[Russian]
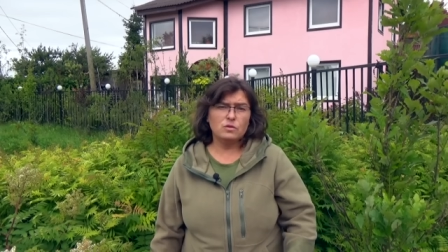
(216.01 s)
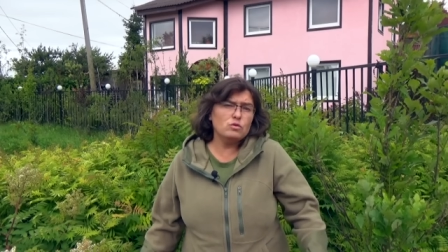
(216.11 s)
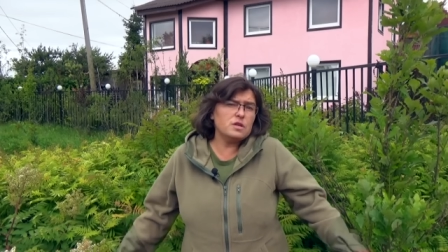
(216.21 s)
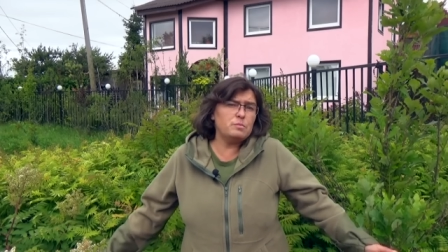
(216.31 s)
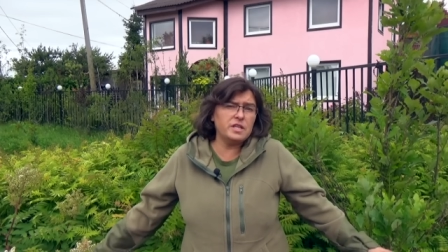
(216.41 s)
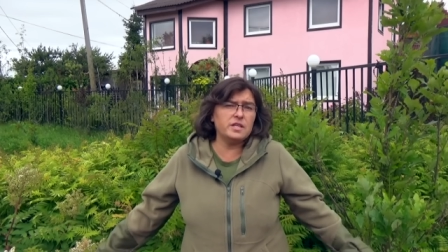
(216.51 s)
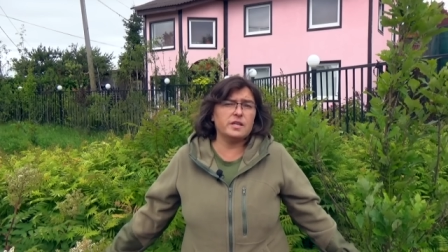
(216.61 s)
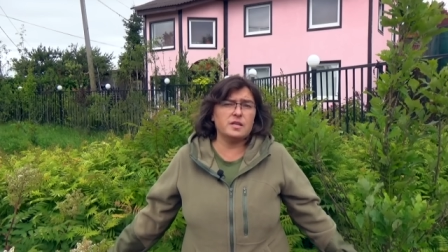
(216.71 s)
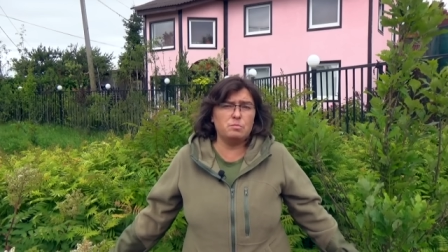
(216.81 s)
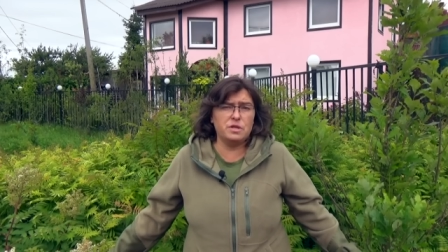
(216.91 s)
Ну,
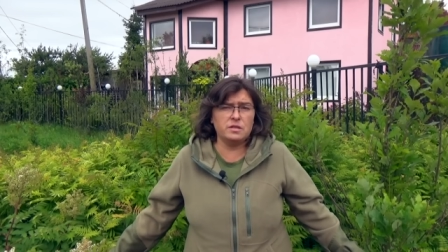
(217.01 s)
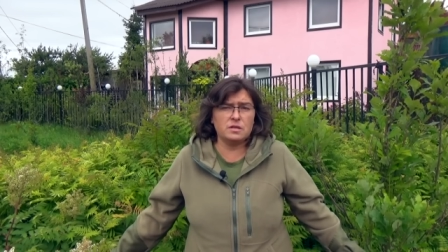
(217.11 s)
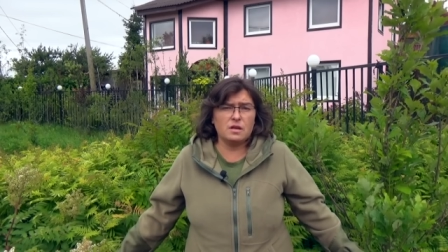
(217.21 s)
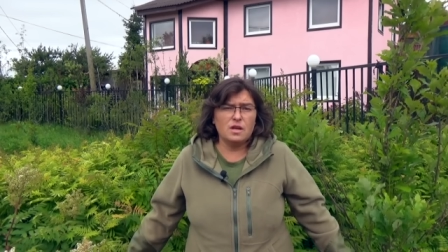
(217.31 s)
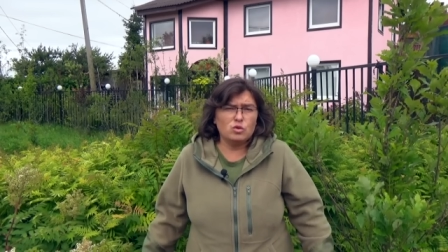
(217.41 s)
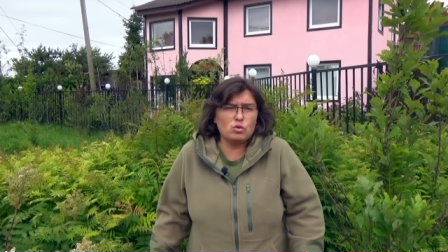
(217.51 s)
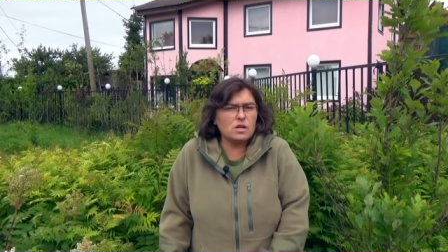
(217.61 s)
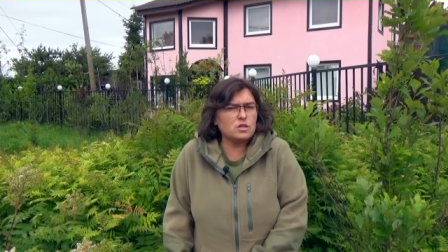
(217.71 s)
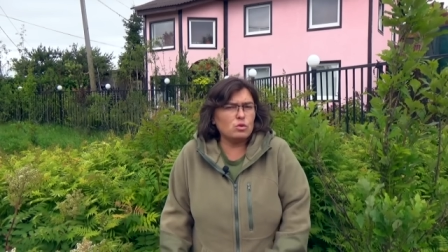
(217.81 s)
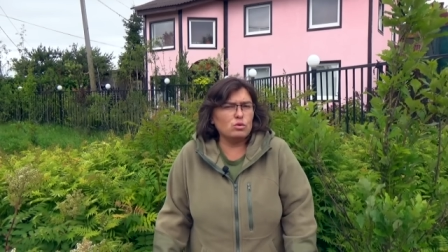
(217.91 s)
рябинник и рябинник.
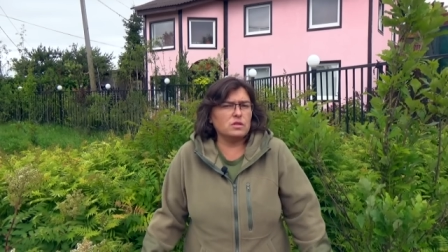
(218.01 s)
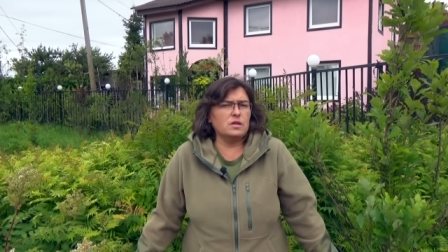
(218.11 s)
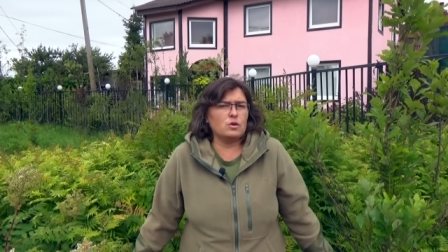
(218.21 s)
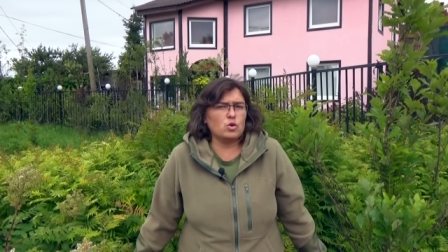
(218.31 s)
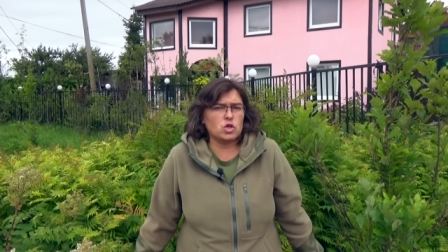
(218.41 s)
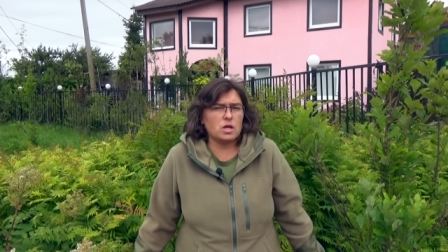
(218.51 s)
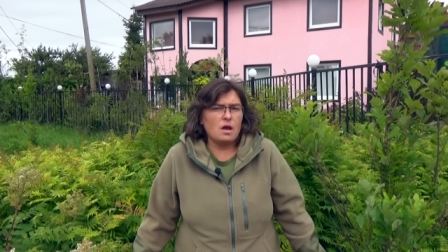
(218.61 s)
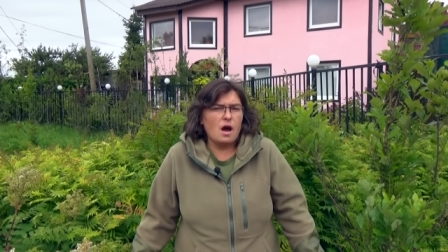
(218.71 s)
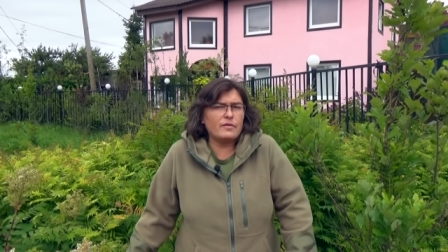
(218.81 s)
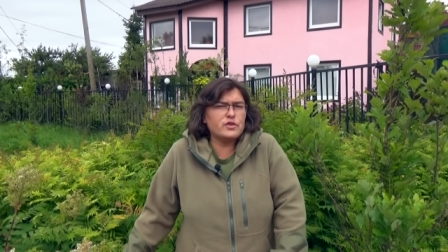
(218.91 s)
только стоит дороже.
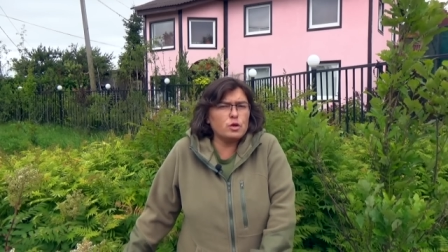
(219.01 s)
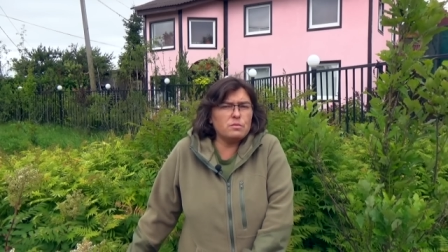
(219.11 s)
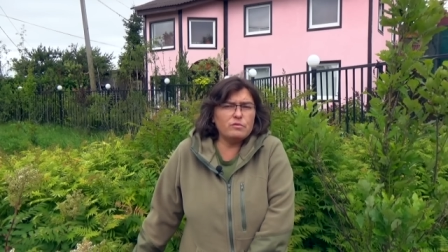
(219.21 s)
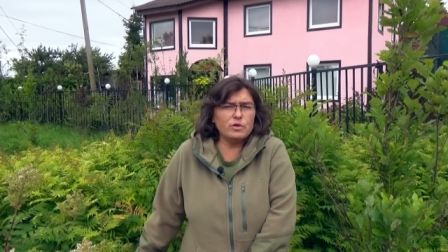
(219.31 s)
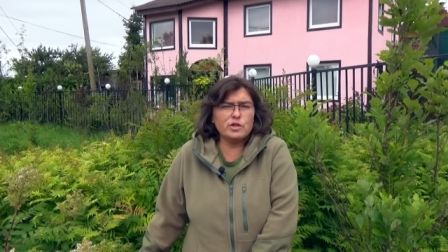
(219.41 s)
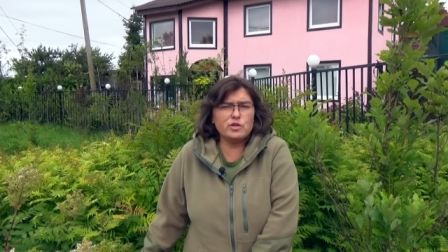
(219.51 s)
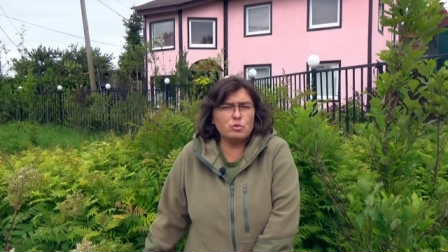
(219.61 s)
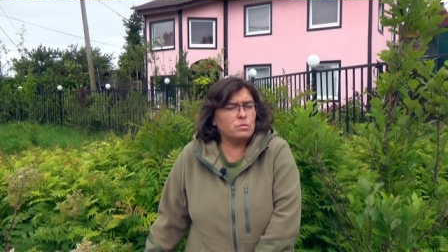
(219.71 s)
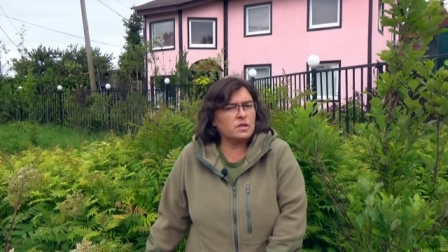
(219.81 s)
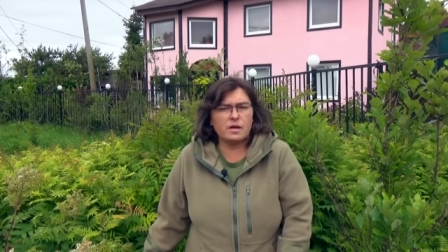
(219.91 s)
А в чем его
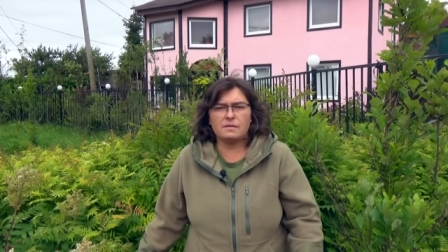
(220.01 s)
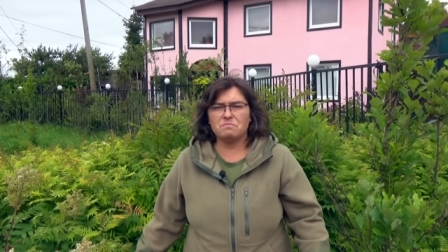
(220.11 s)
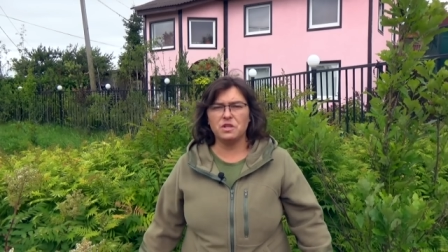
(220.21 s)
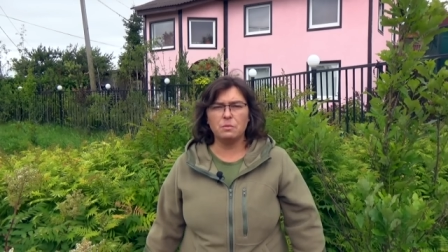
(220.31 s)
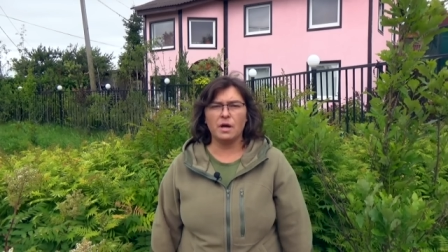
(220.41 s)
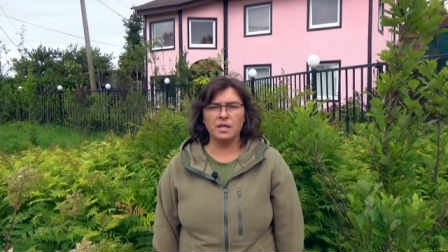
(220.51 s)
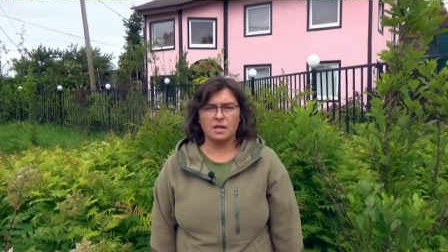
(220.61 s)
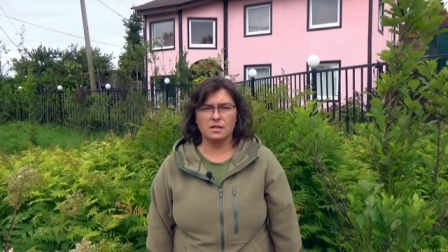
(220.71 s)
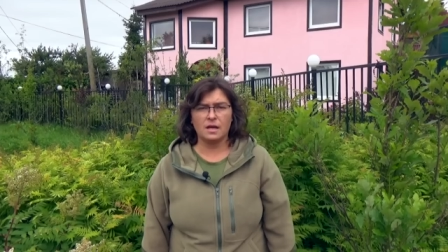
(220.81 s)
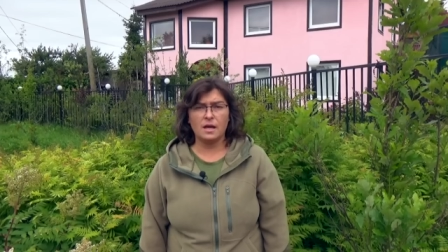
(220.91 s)
изюминка,
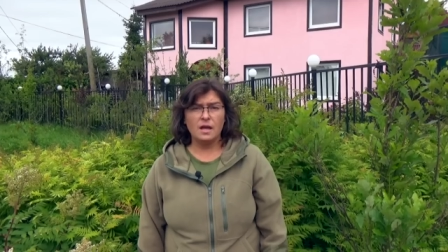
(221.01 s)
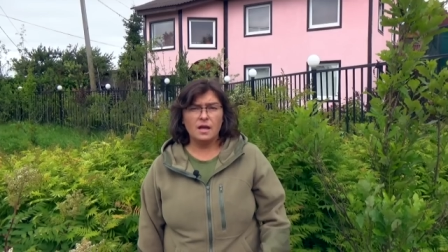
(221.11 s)
непонятно.